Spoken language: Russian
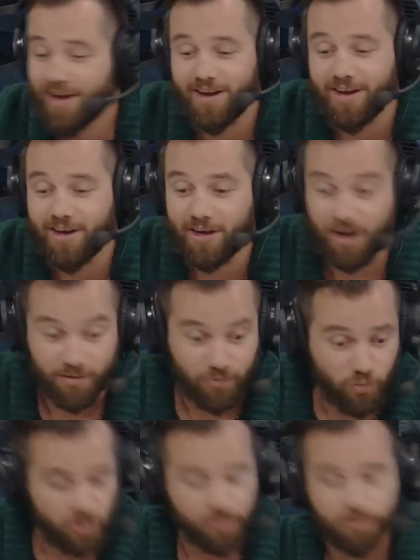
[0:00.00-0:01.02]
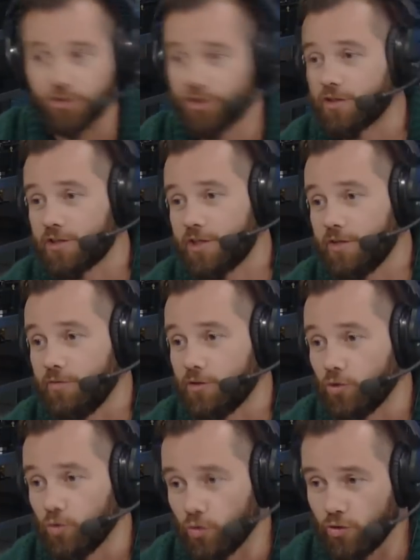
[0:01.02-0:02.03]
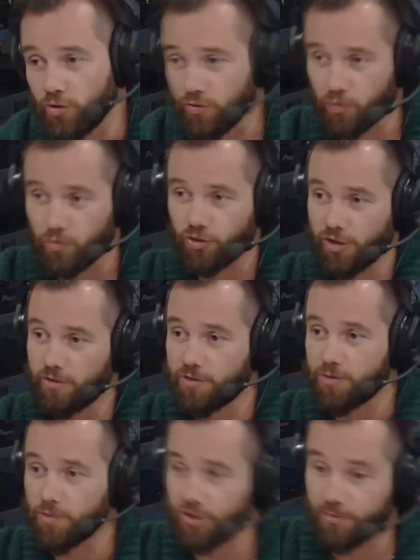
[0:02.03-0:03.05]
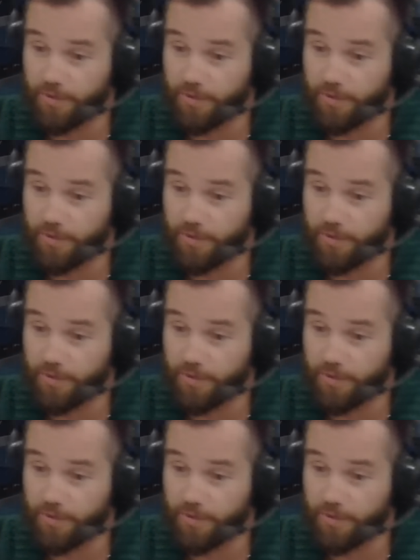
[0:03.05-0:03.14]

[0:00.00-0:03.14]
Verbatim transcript: А, ко льву я подъезжал на расстоянии вытянутой руки. Вот он лежал из машины.